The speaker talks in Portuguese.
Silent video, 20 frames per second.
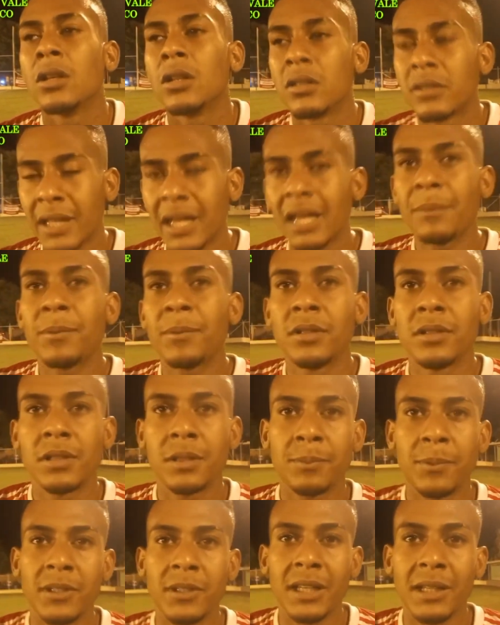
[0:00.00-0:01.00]
tempo
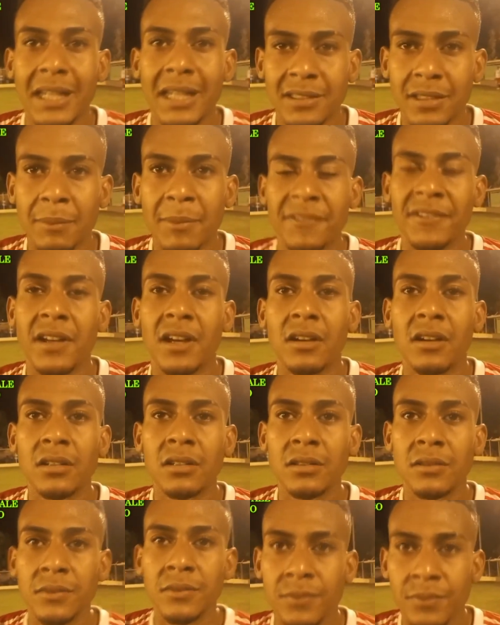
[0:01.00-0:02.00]
e poder classificar para a final.
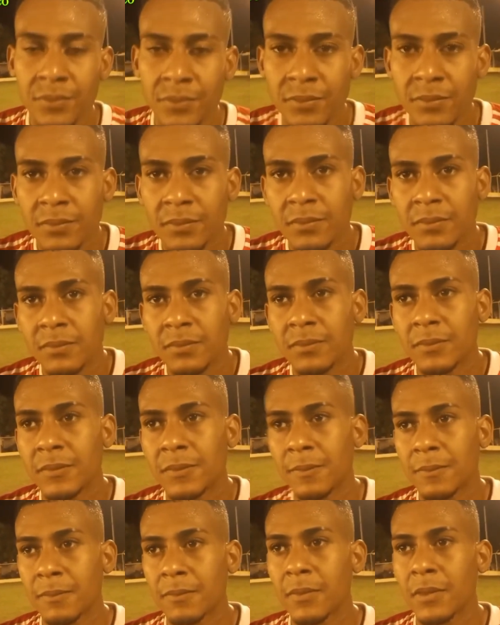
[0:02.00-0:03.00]
Esparta lá agora,
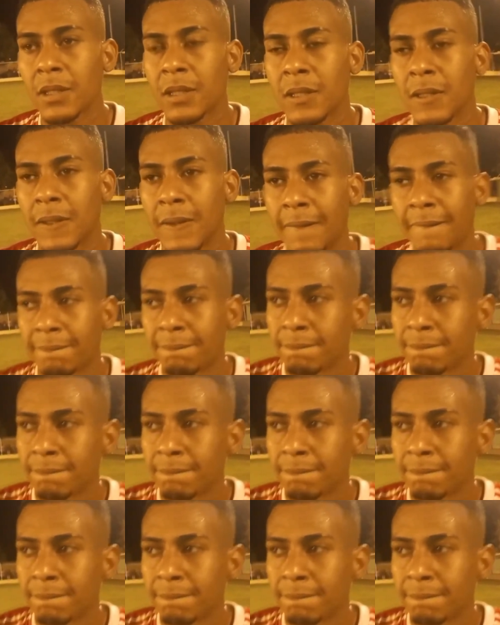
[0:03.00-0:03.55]
cara, como é que fica?